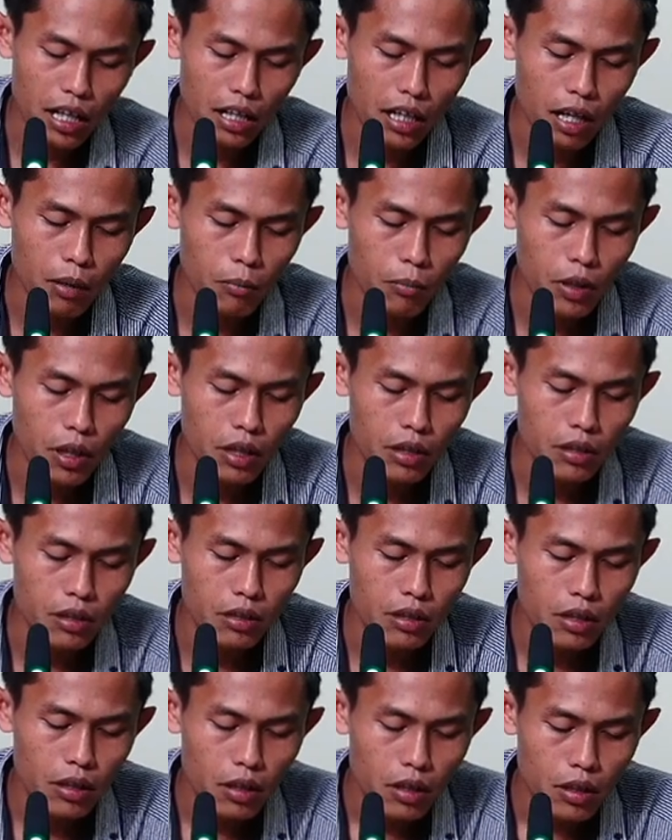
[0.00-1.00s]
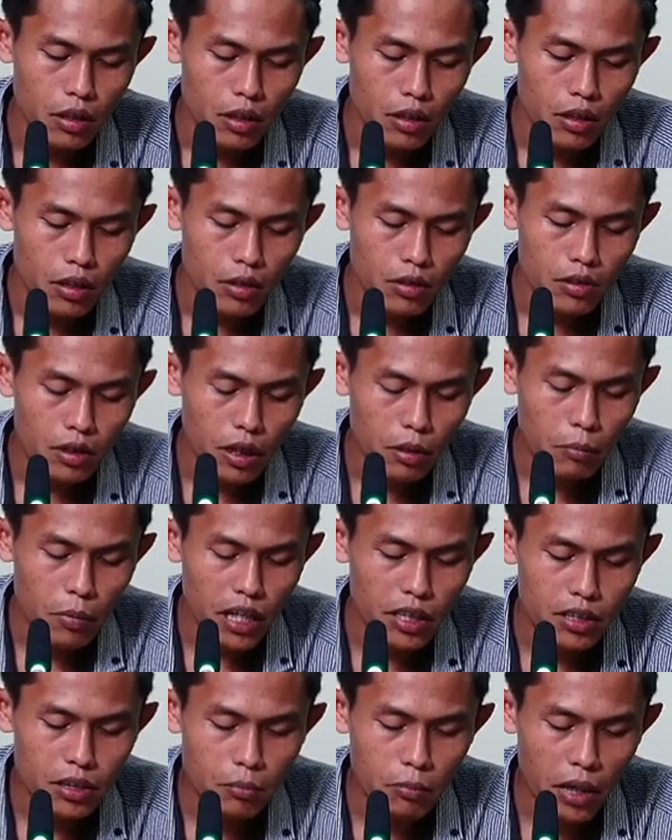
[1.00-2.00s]
nambahi sing
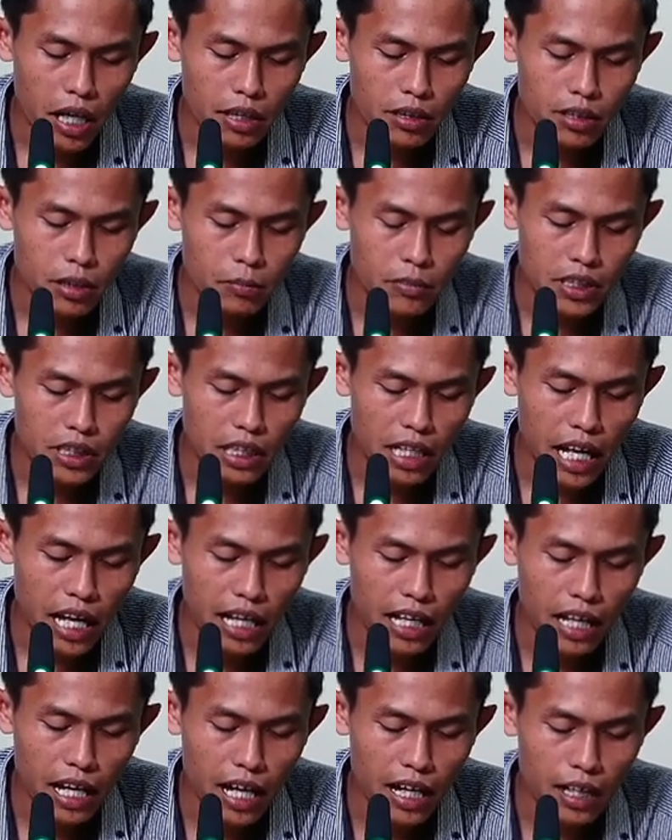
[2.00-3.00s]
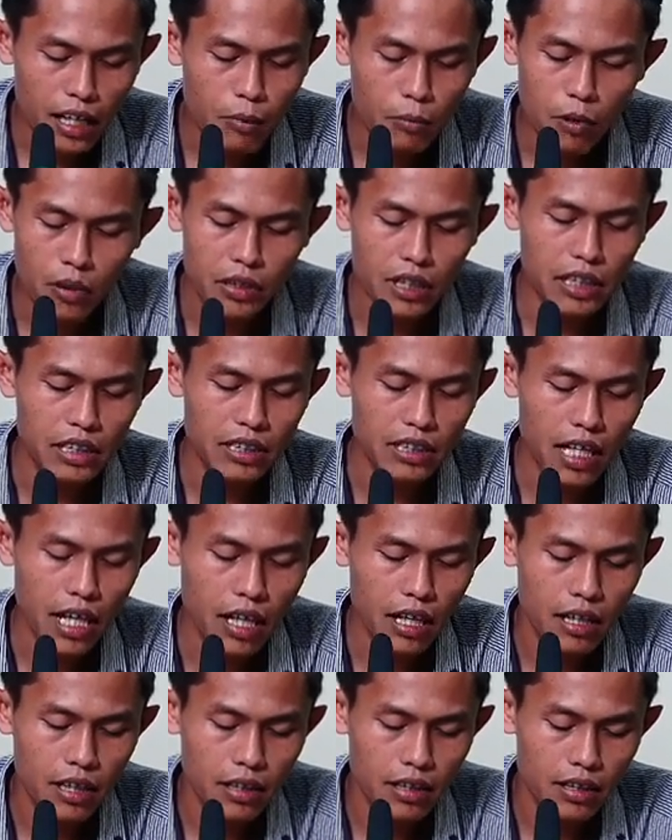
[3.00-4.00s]
macem-macem sing aneh-aneh mboten
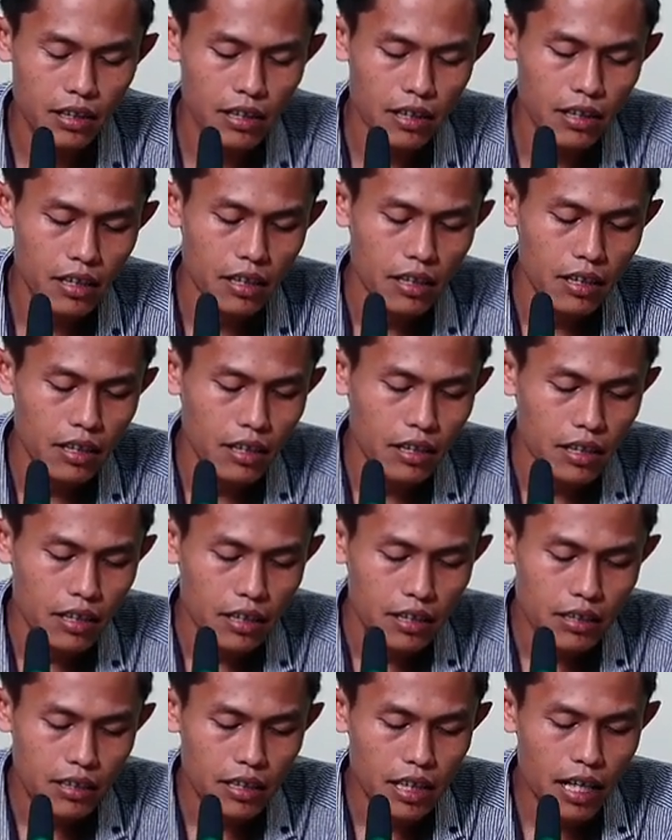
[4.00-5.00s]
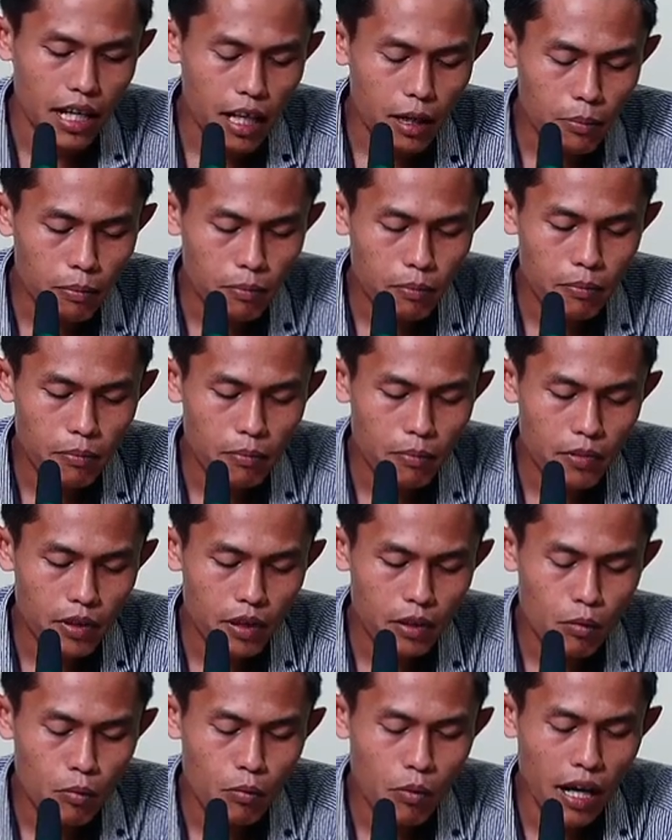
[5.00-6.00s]
sah. Cekap
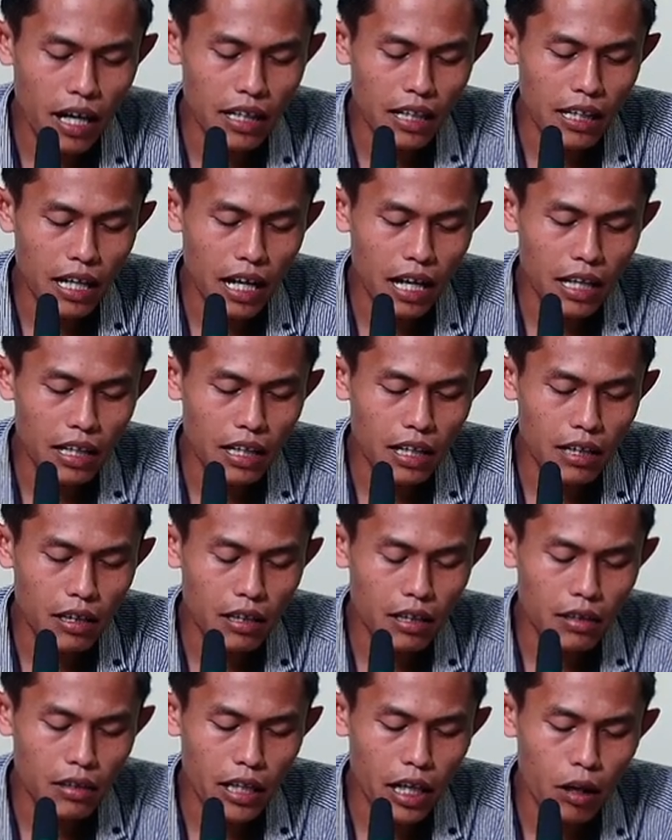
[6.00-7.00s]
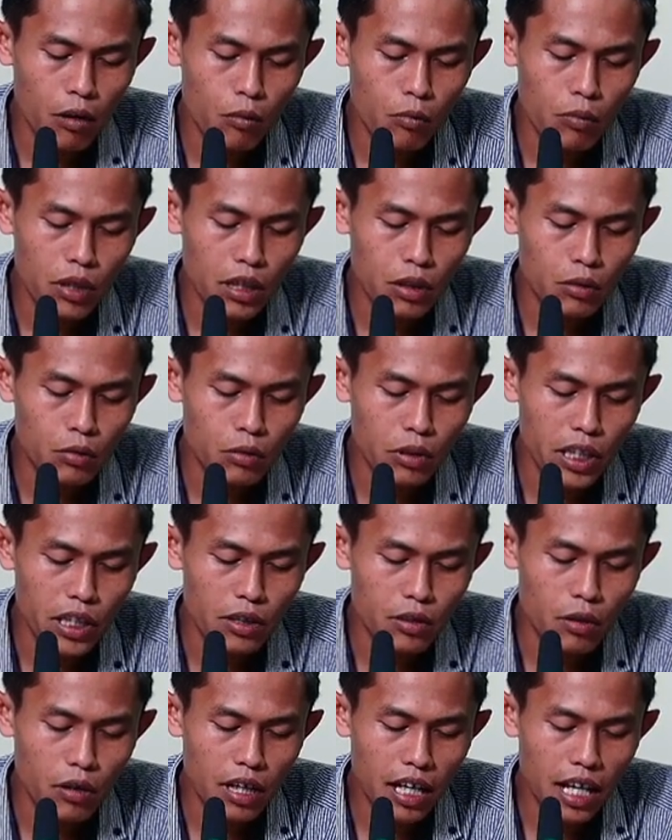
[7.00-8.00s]
wayahe nek wektune
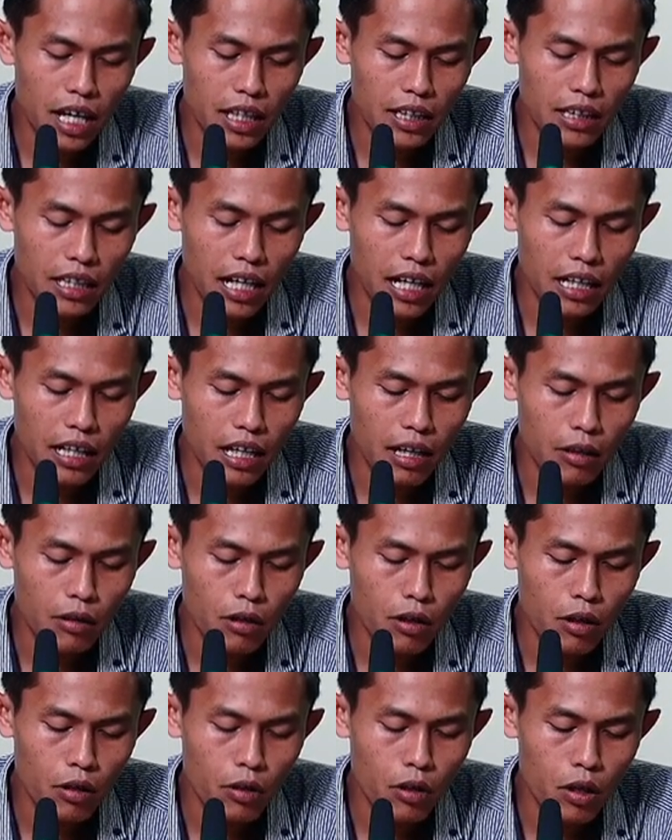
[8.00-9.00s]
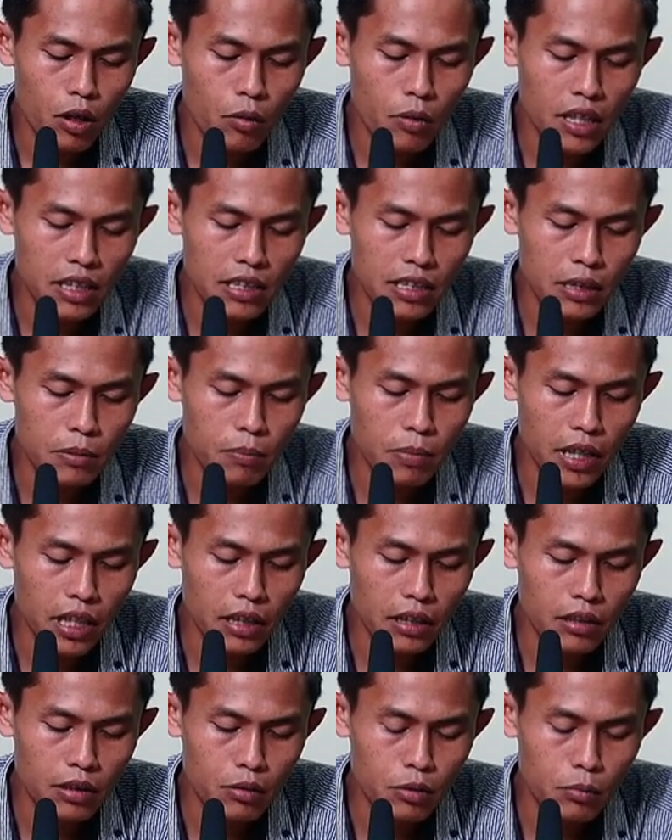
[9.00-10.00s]
salat karang ana
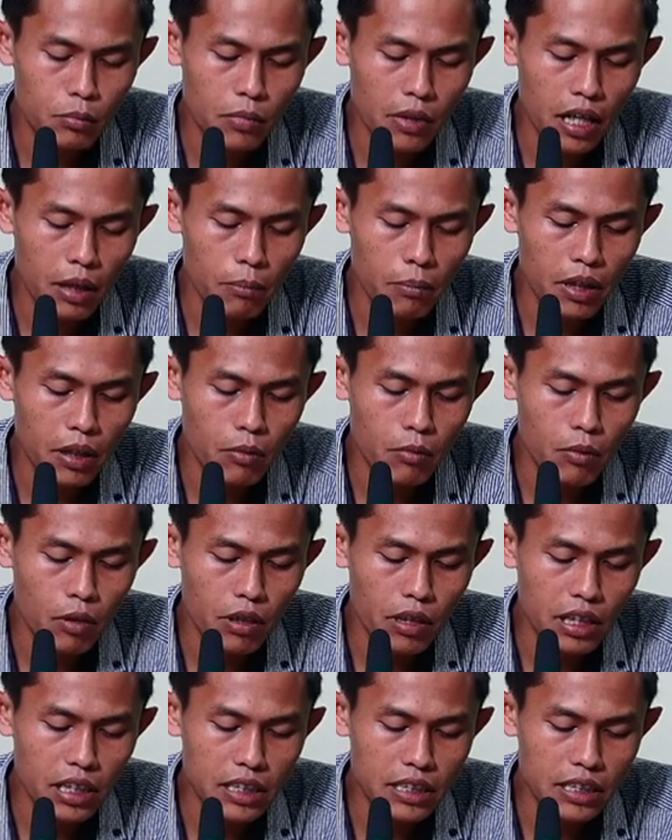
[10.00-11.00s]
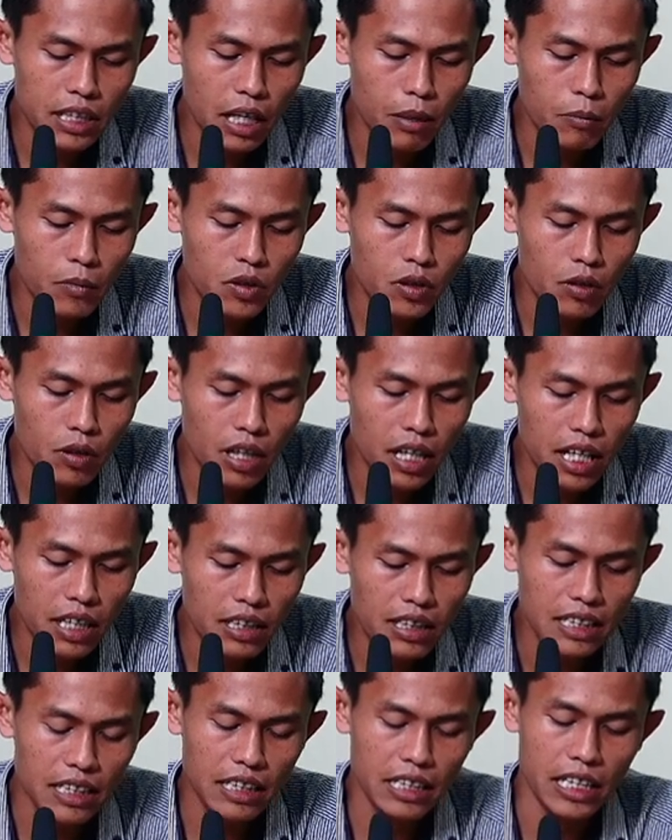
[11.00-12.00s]
kewajiban tumrape wong Islam
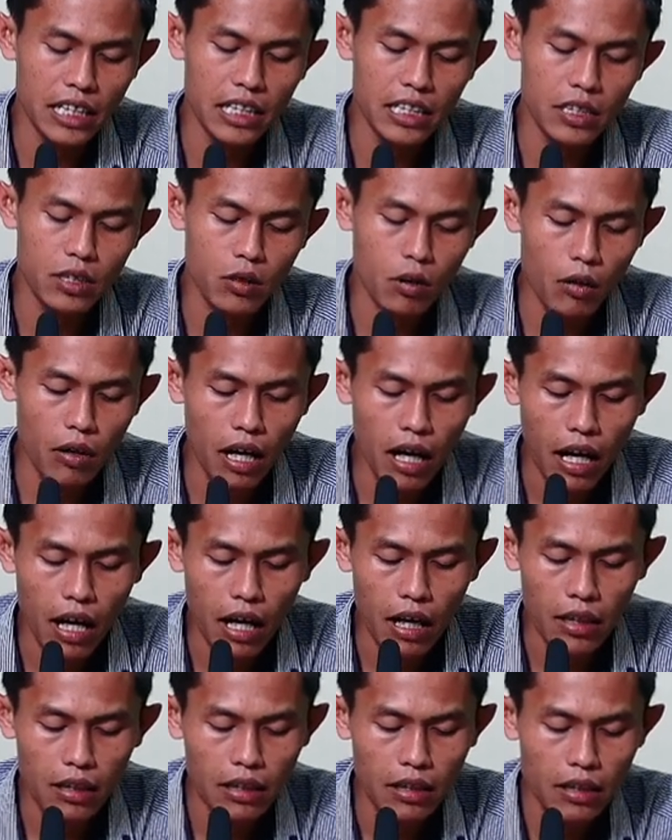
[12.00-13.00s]
salat nggih salat.